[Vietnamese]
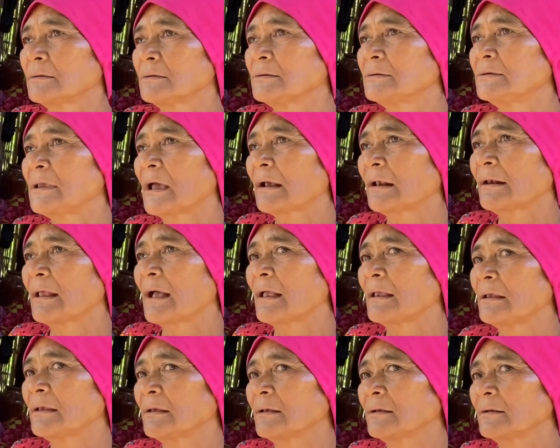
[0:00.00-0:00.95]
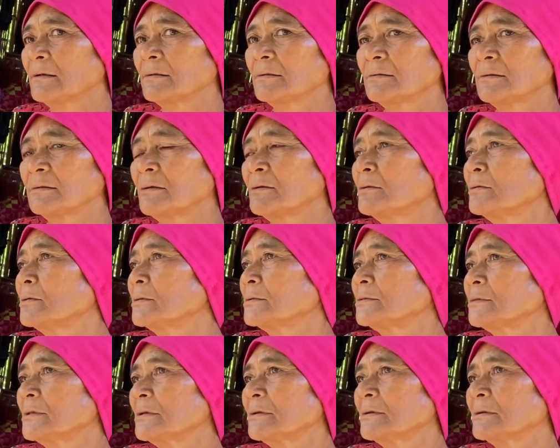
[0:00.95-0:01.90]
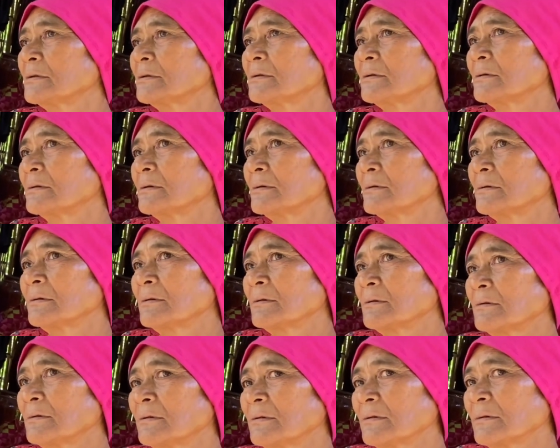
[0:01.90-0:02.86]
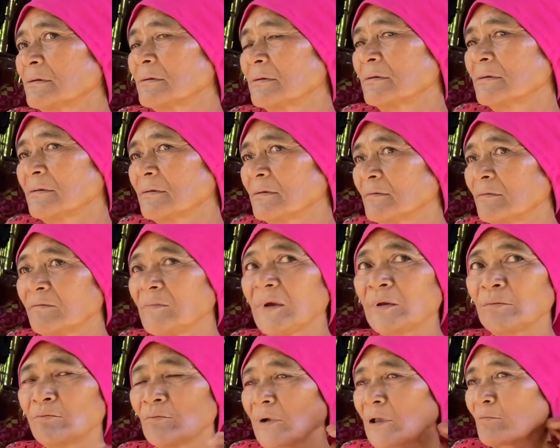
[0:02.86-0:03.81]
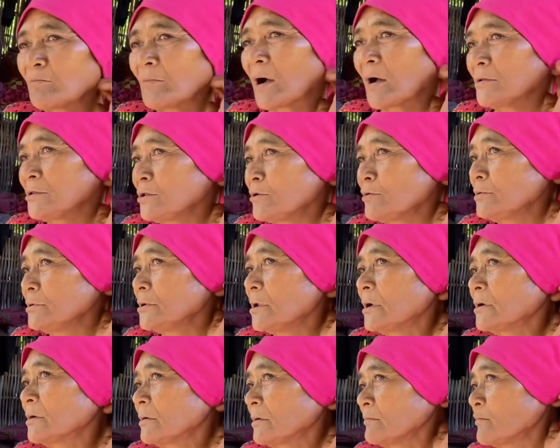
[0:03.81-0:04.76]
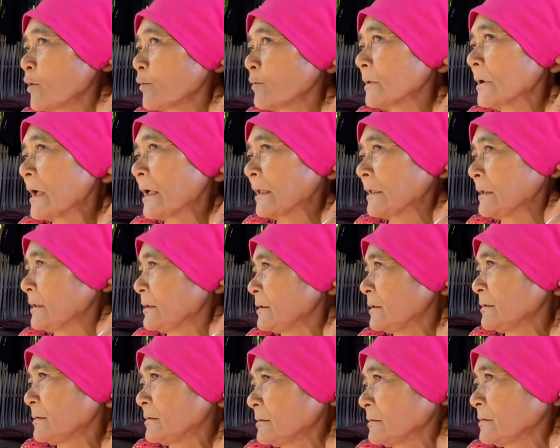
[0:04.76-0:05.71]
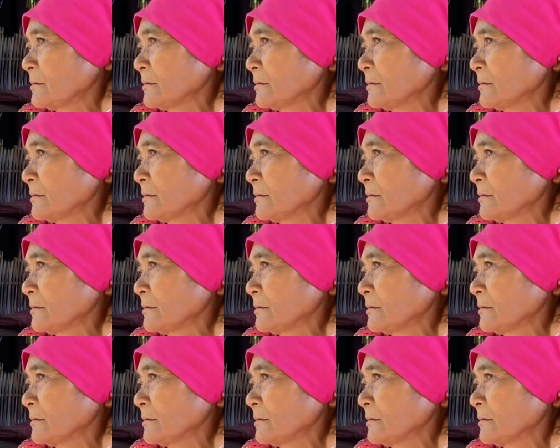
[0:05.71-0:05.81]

dắt lại thôi chưa biết mấy bao nhiêu lần một ngày dạ.